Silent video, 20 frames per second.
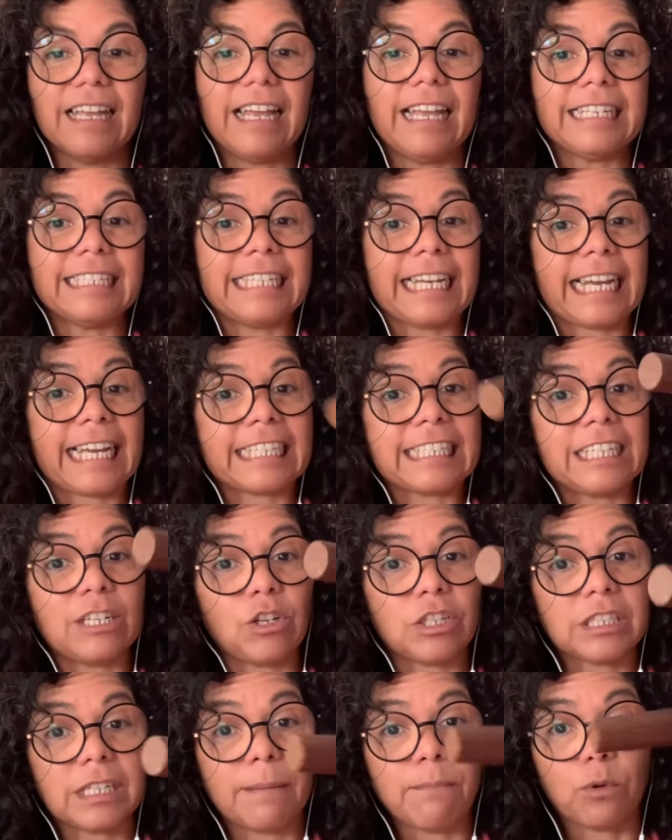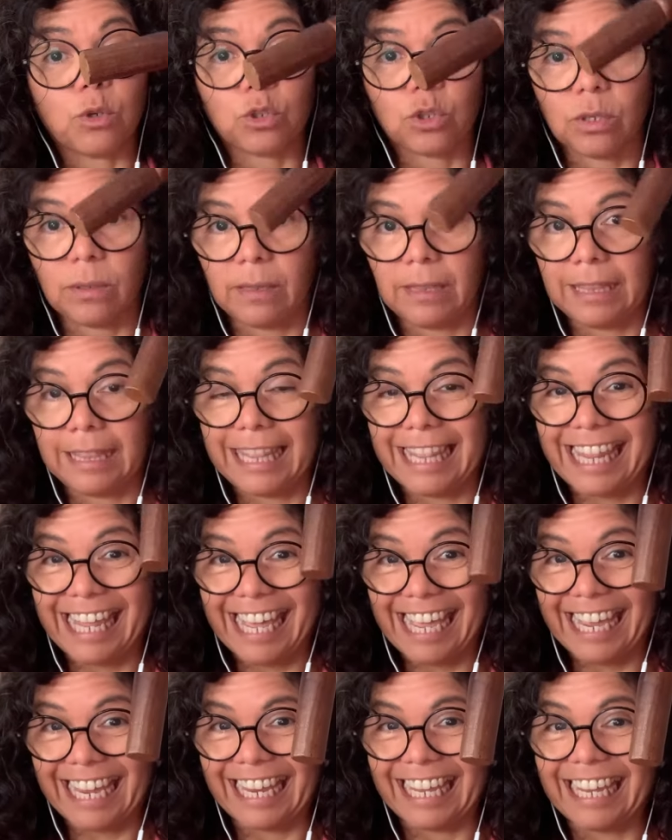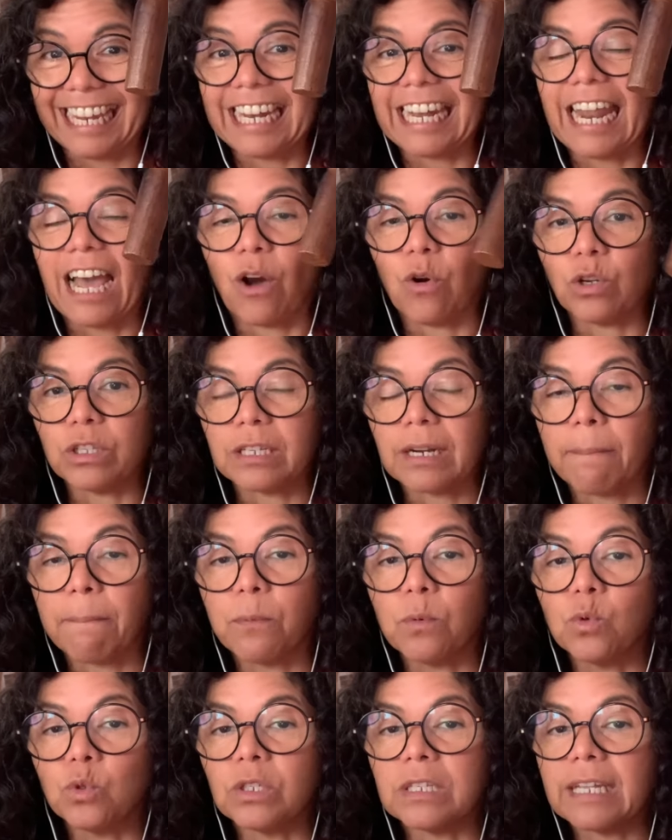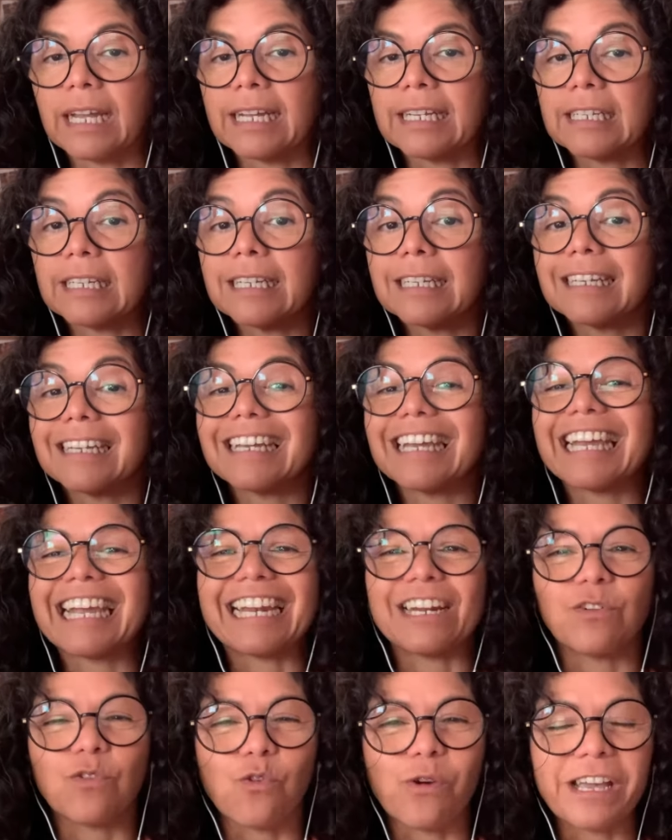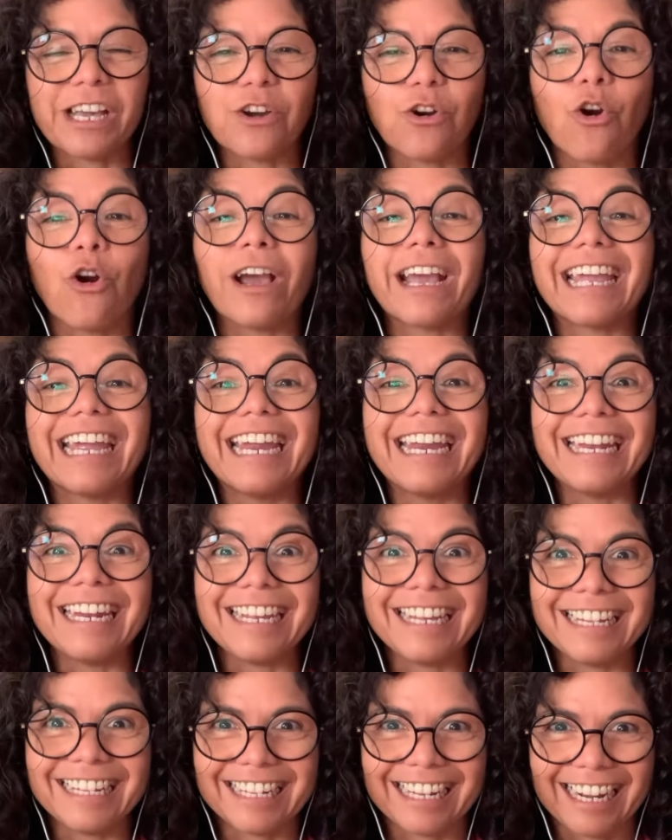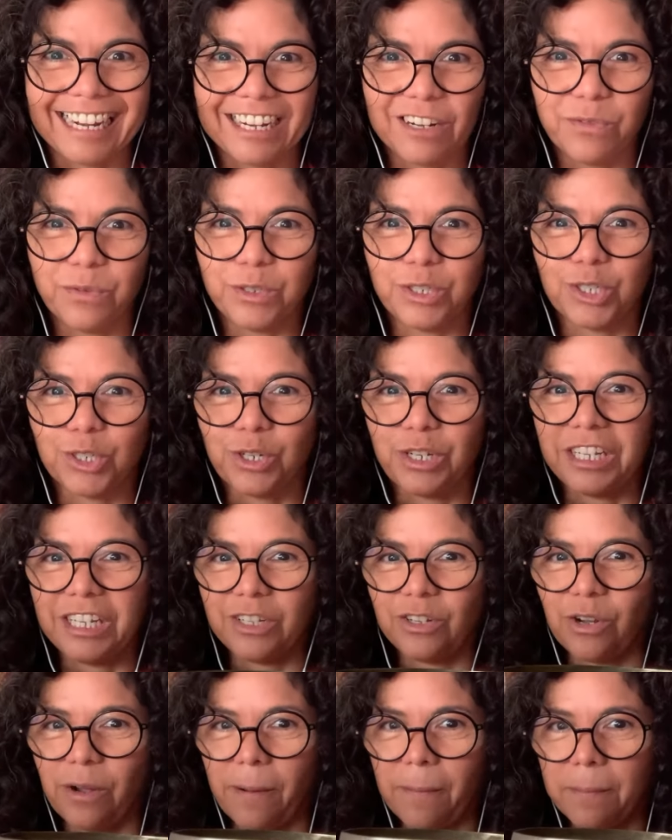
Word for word: ya que si lo hacemos de la otra punta, el cuenco grita un sonido.